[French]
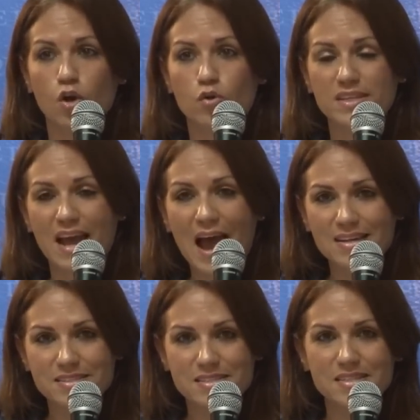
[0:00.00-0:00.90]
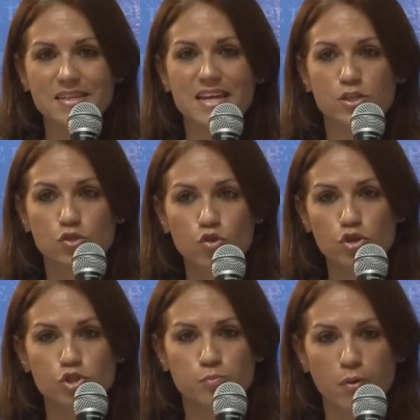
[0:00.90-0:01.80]
Côté Haïti, il y a
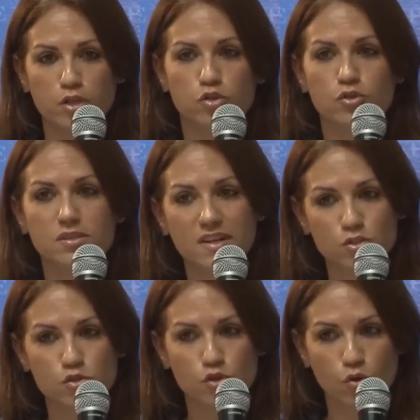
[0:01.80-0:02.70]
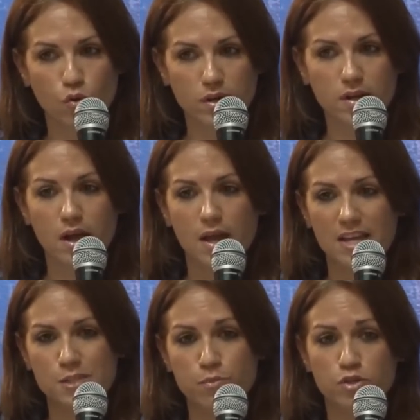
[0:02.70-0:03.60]
deux spots de 30 secondes
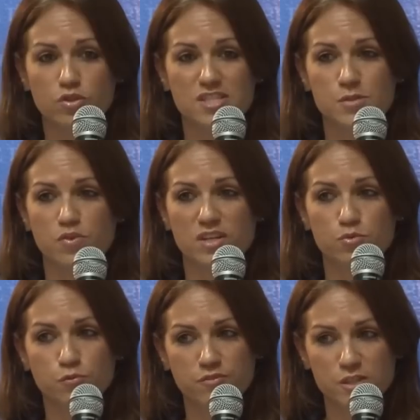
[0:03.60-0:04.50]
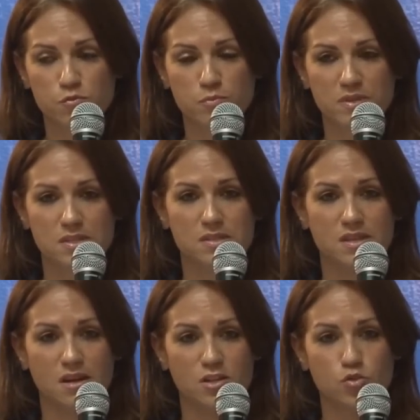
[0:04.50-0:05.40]
et spots disponibles disponible sur Facebook
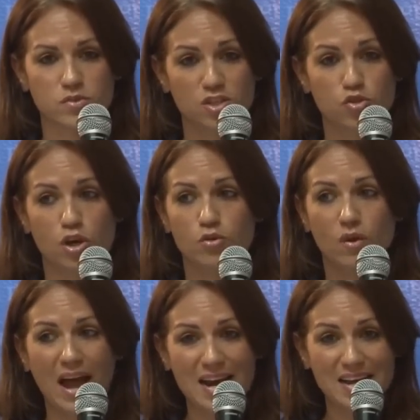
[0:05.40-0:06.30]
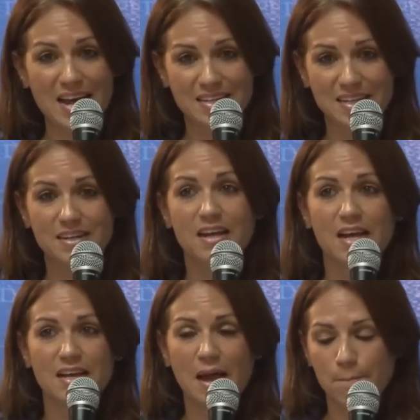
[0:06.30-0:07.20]
ministère, là, sous Twitter, nous Carl Gadiel,
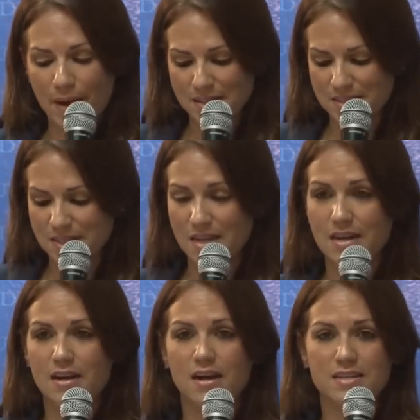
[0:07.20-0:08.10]
qui a passé